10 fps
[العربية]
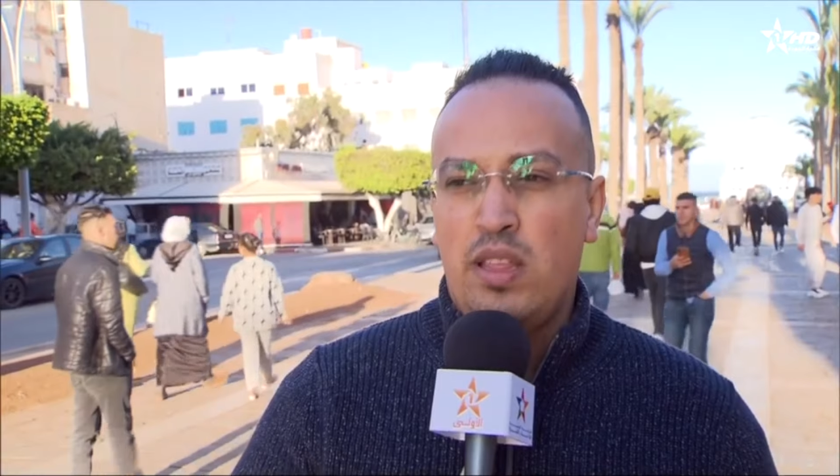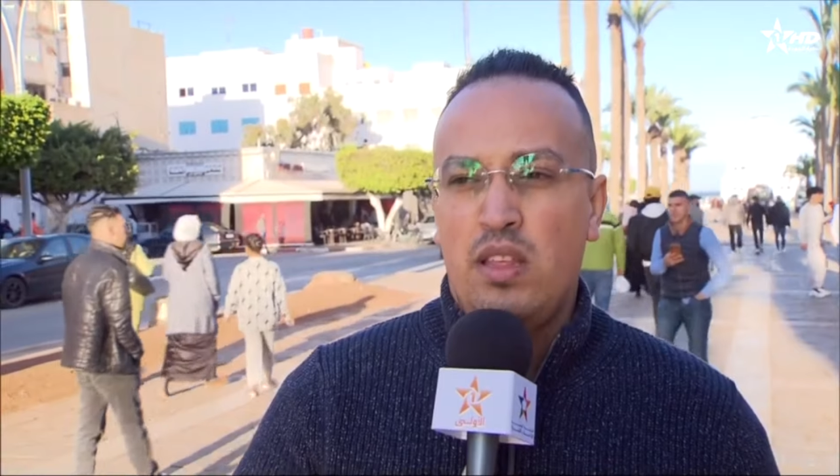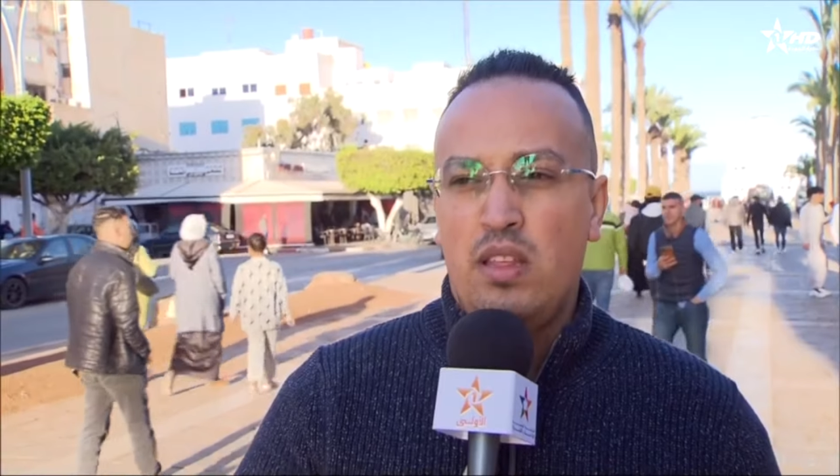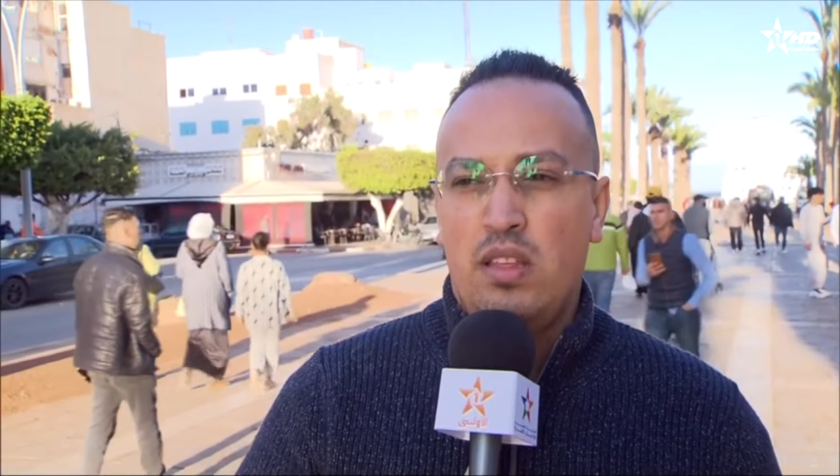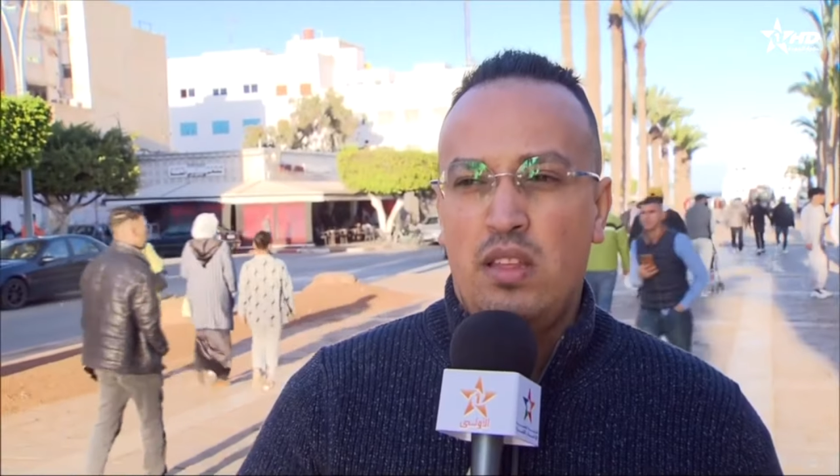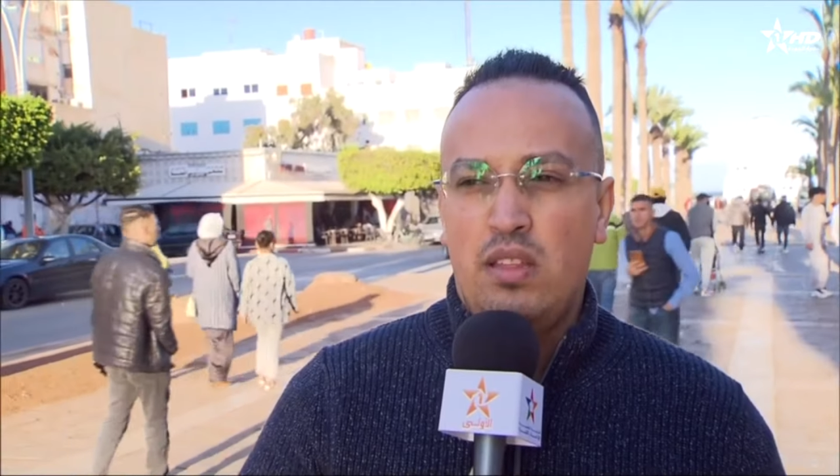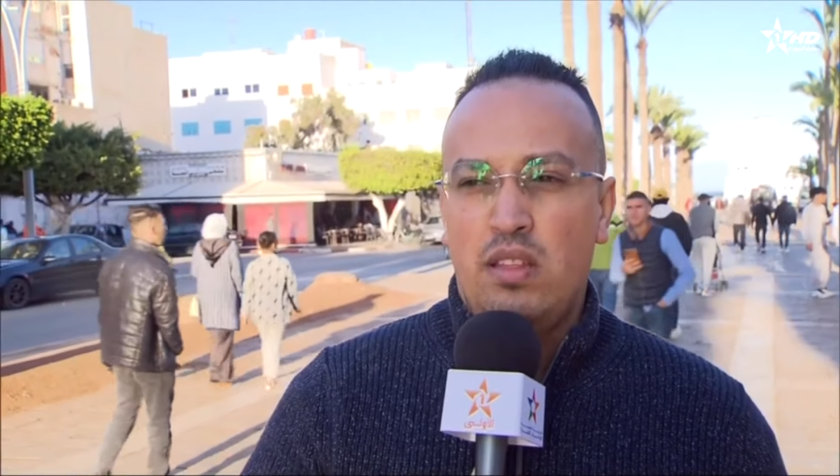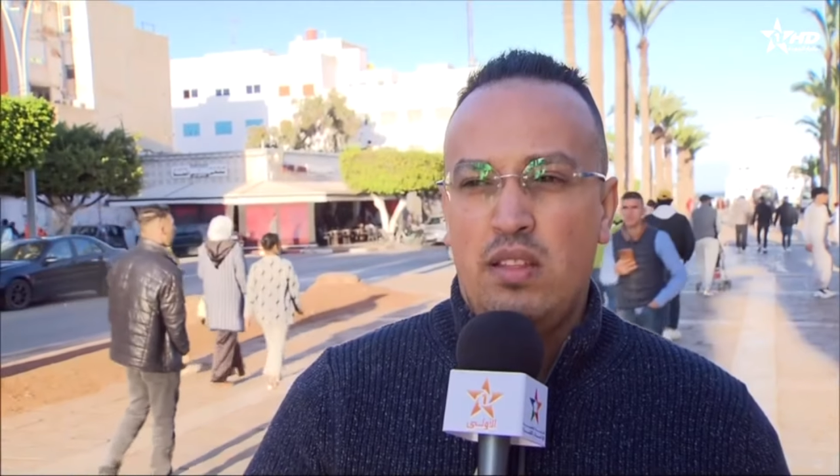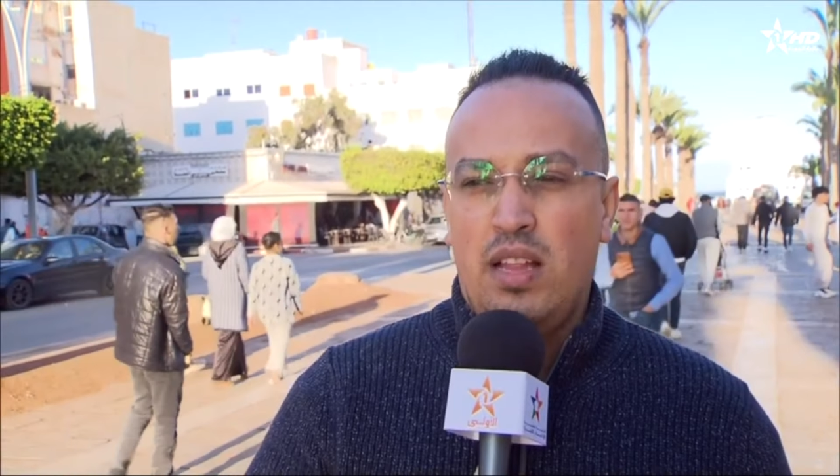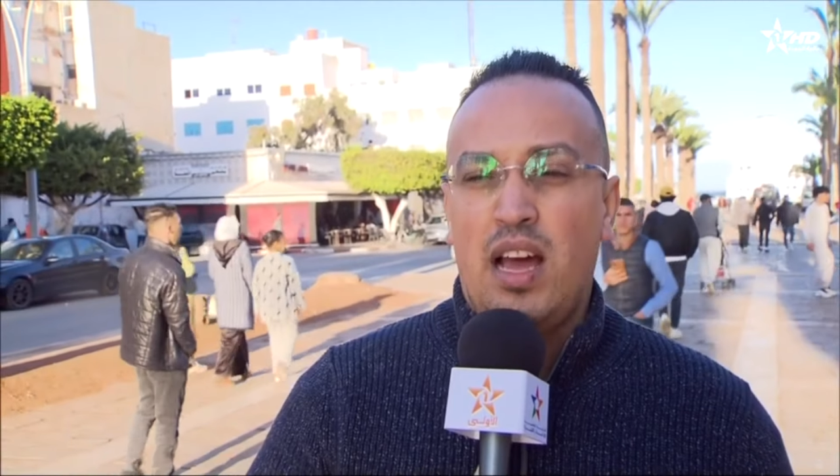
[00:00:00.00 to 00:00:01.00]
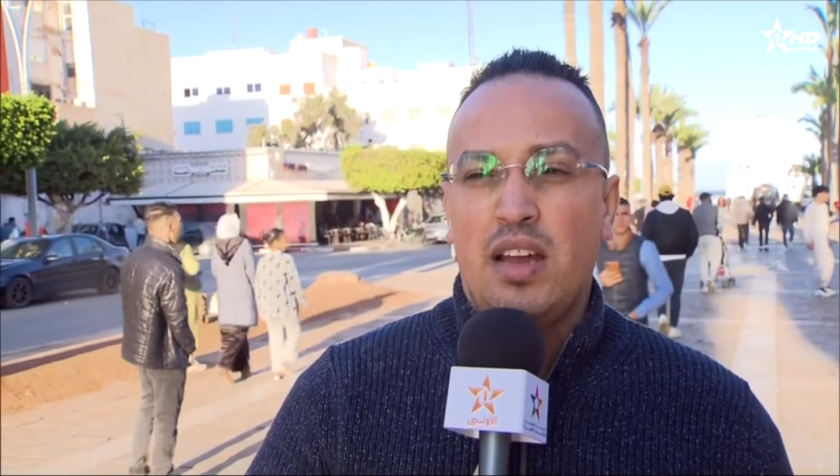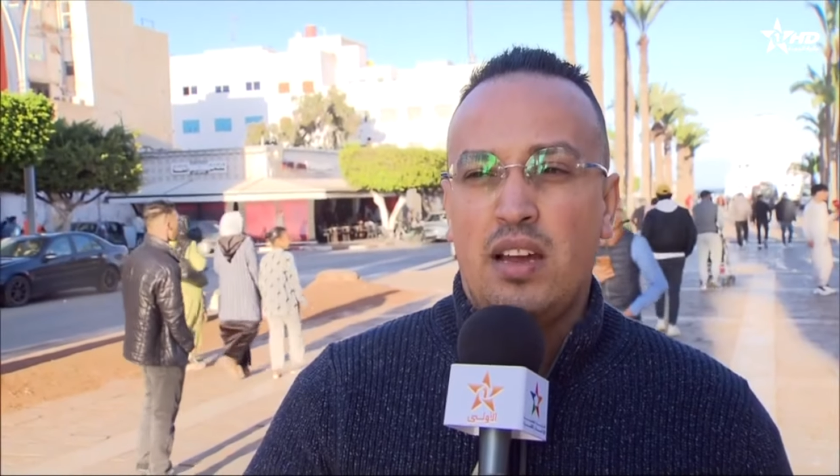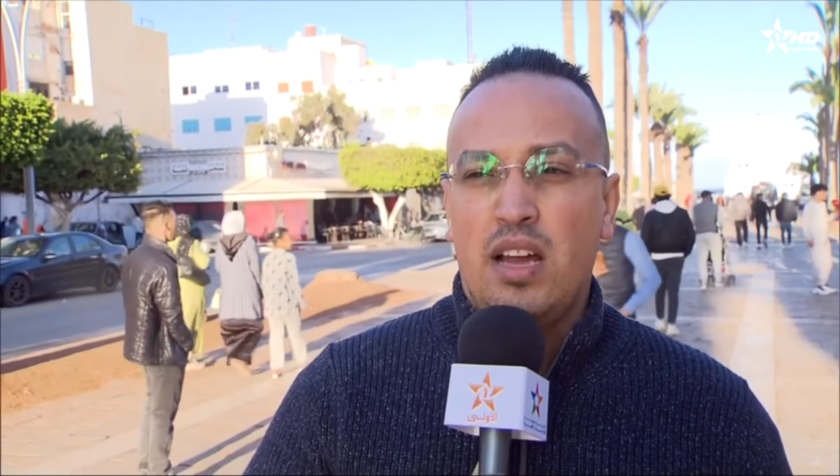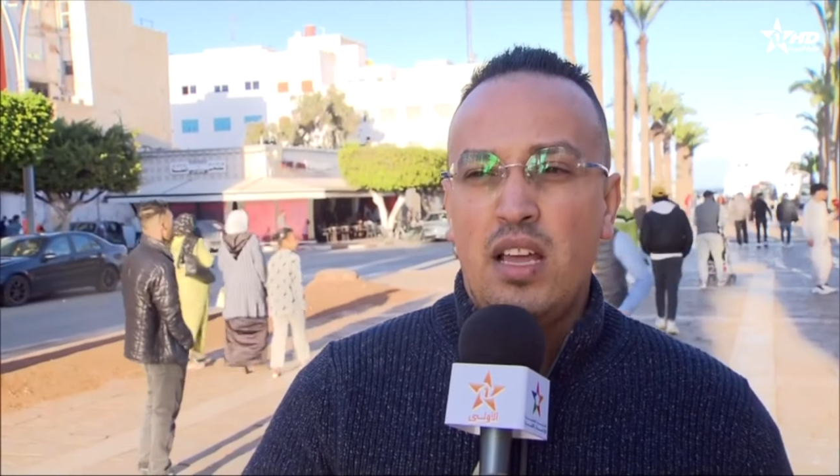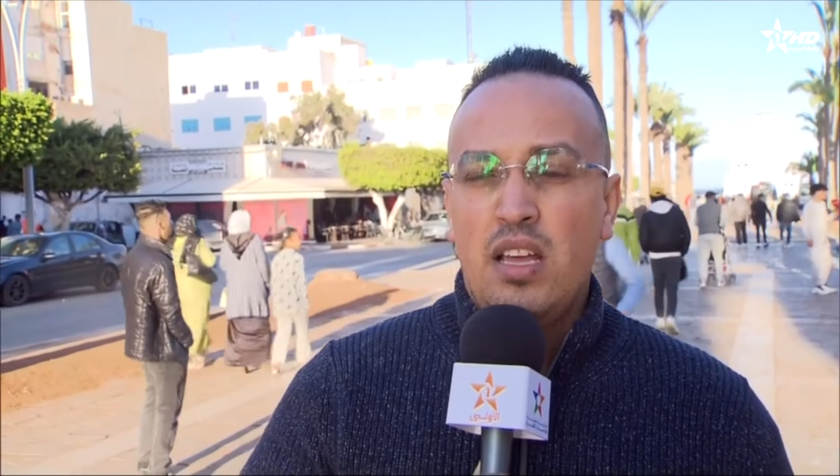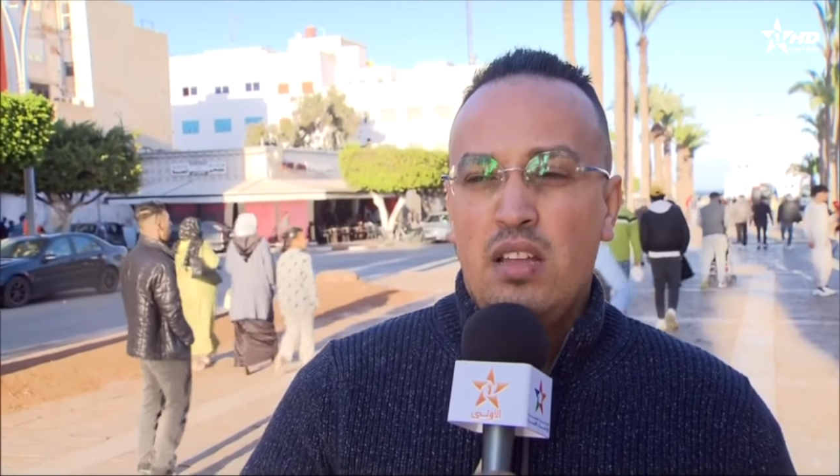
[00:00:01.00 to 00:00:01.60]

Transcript: الحراره